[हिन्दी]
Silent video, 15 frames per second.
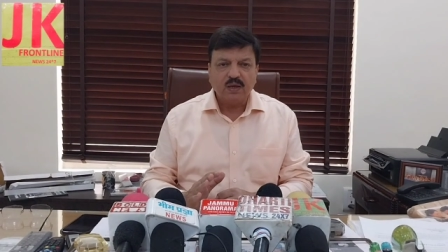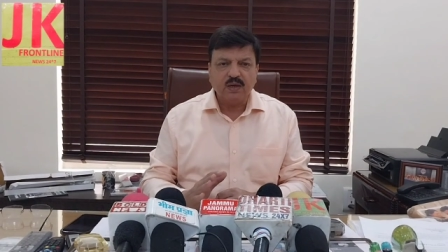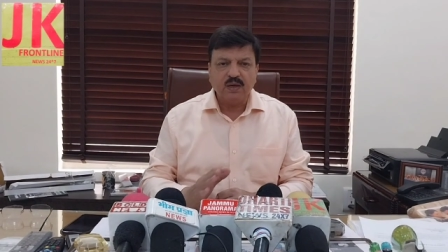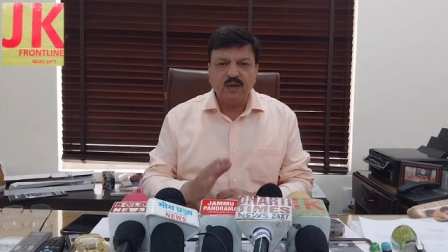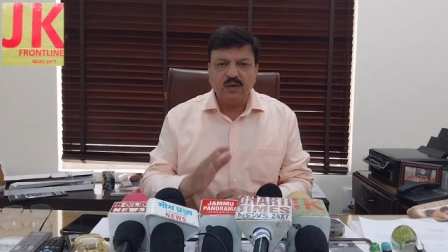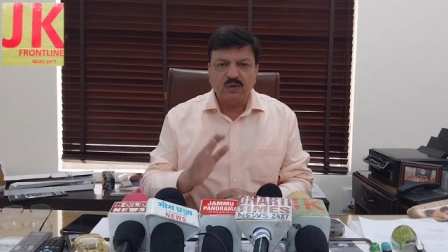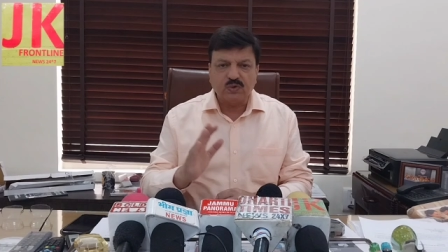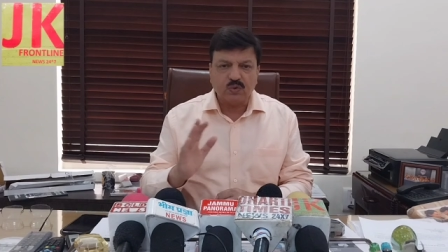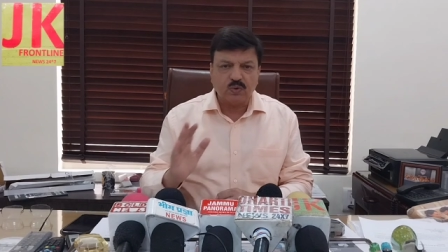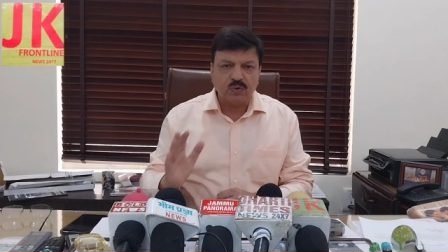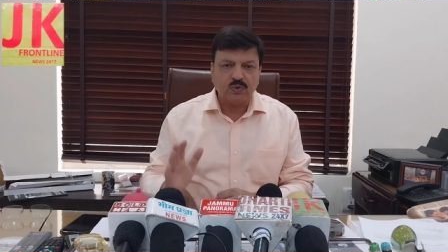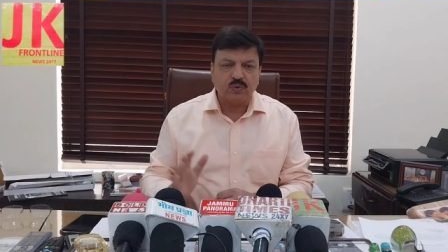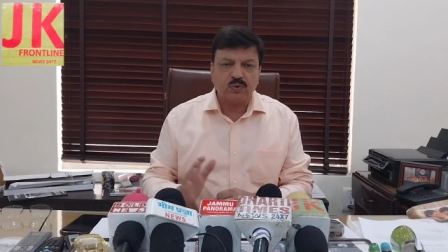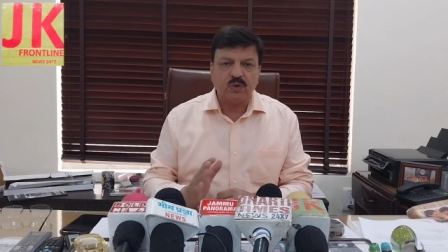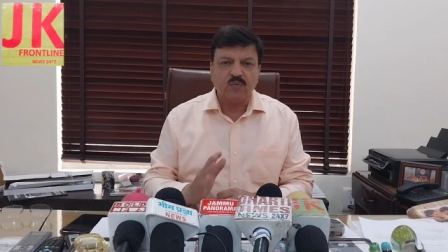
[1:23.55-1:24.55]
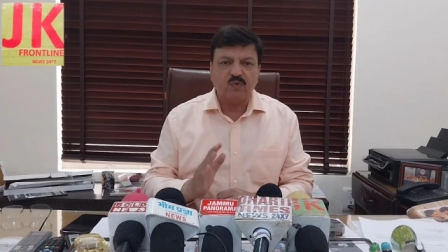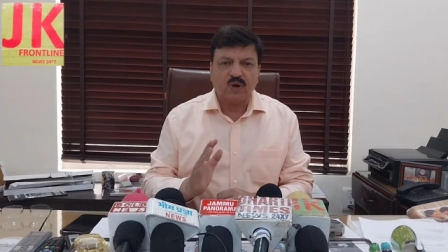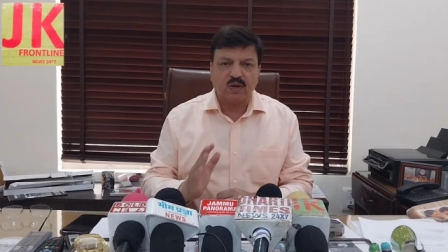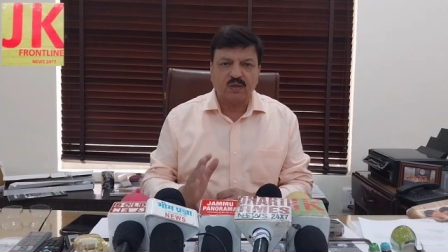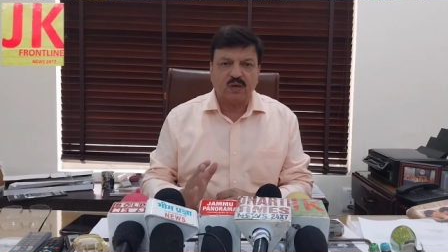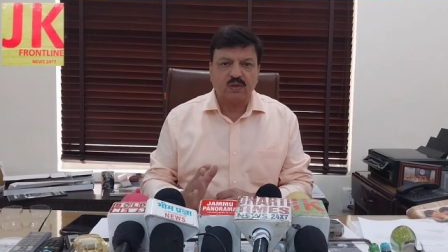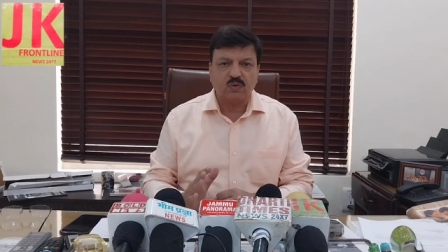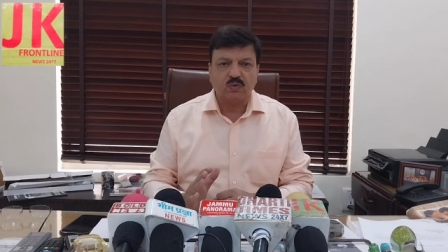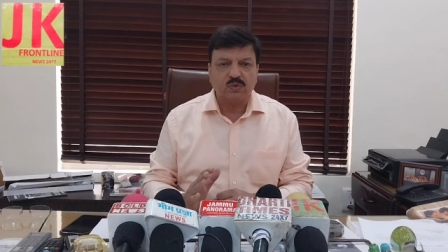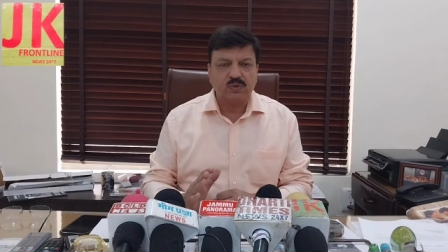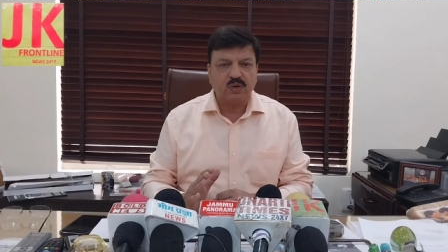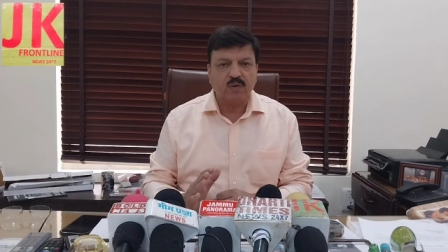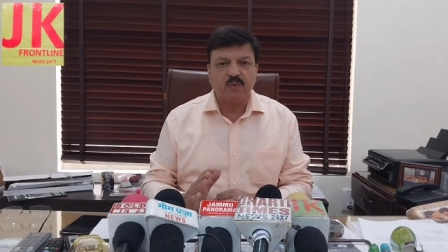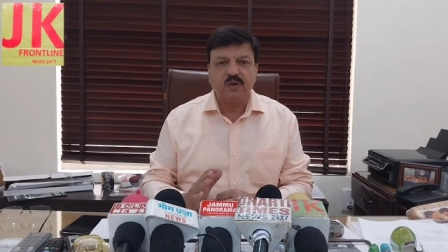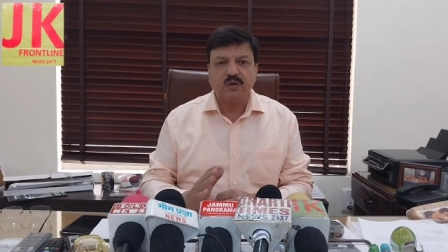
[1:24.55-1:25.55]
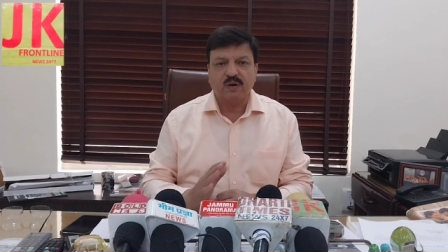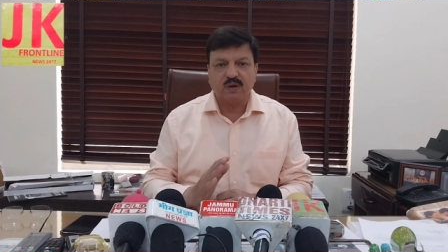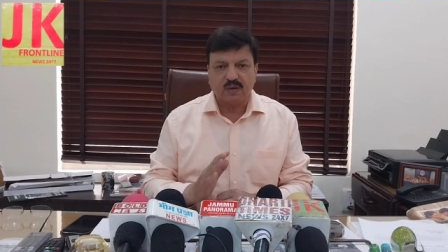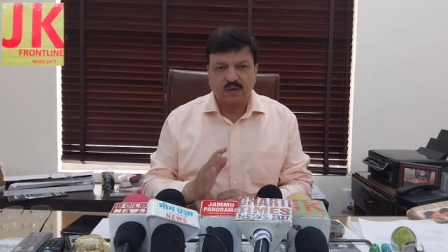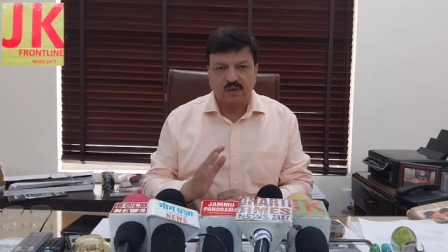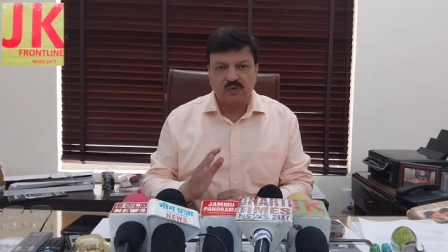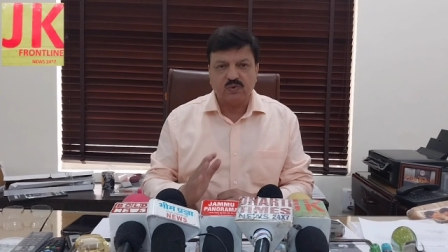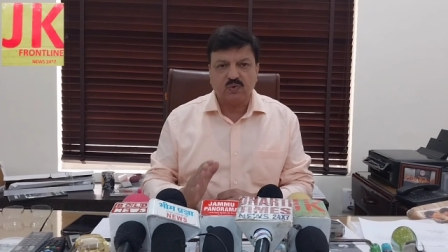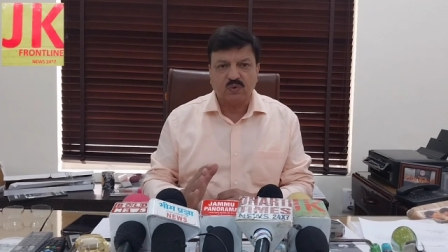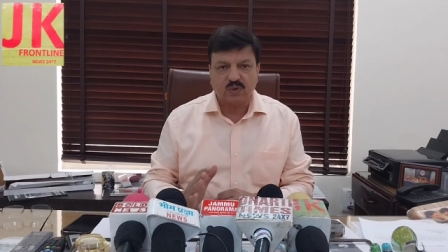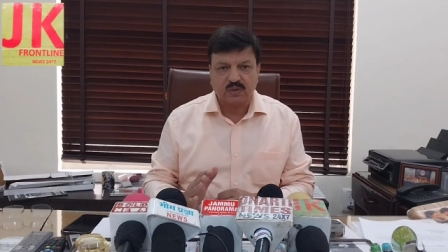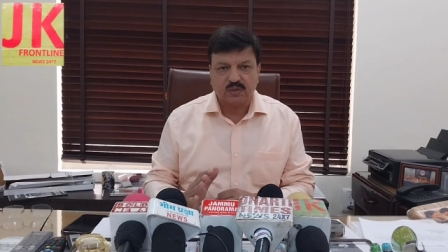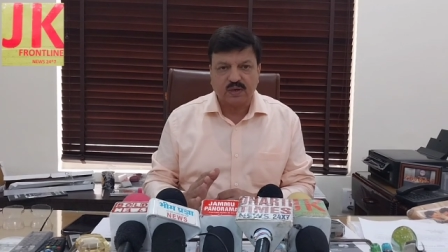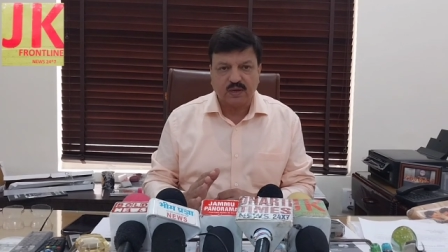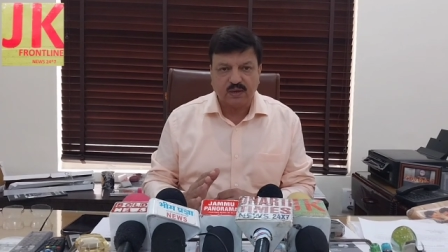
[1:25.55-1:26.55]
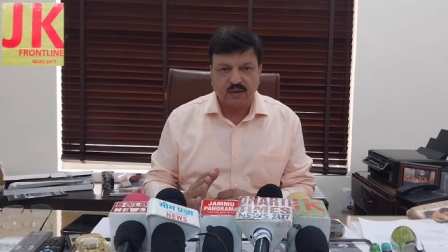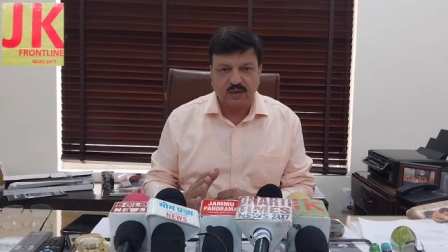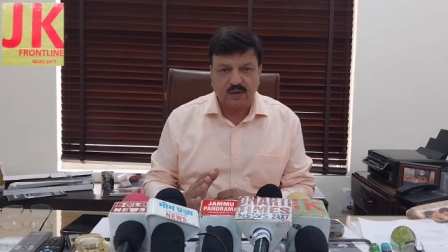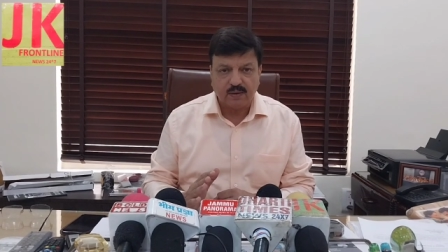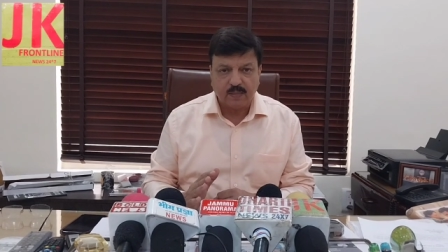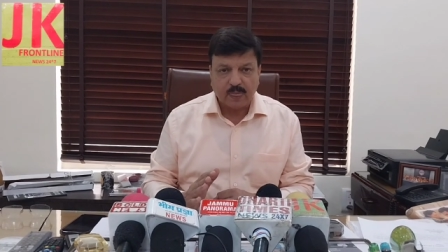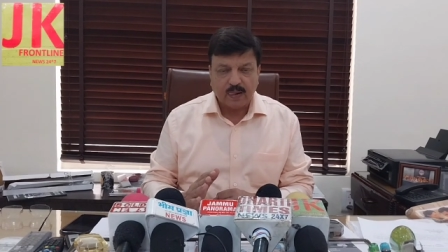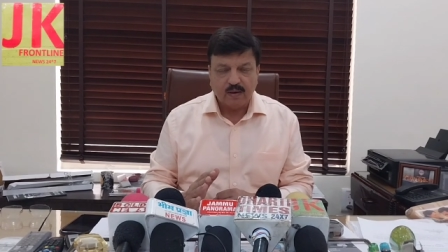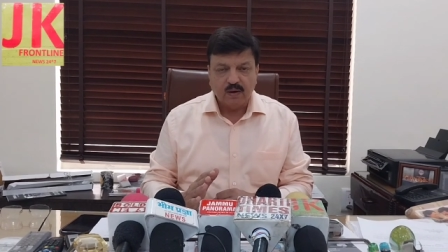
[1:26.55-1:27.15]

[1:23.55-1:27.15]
कि इन छोटी छोटी वारदातों से हमें डरने की ज़रूरत नहीं है